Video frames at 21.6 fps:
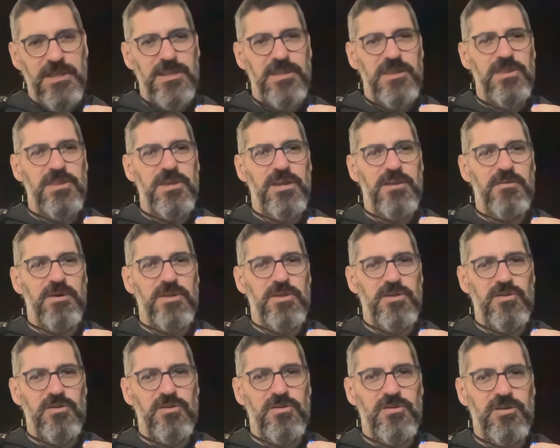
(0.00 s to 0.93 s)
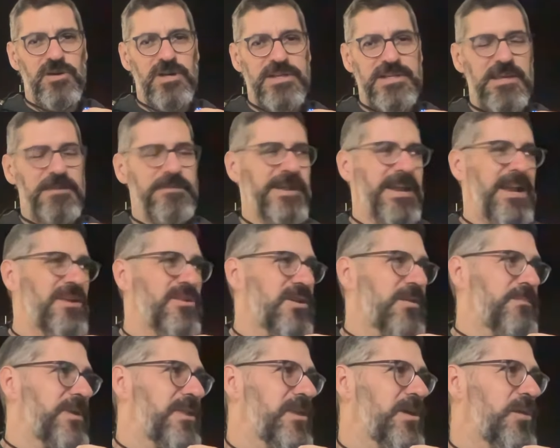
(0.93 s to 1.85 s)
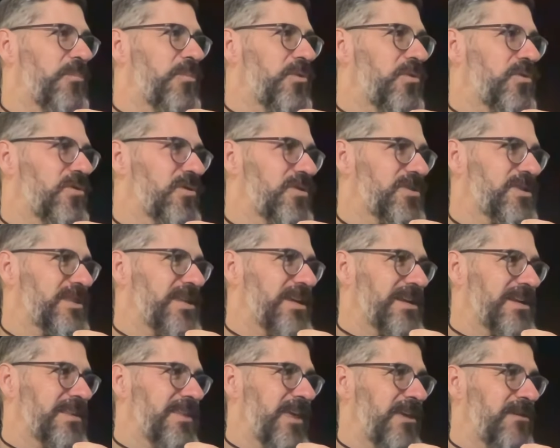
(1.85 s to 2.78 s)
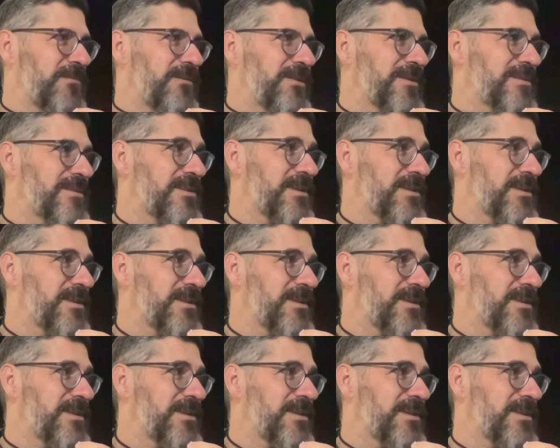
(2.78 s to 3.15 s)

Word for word: de cuando ese verano que me dio por Terry Davis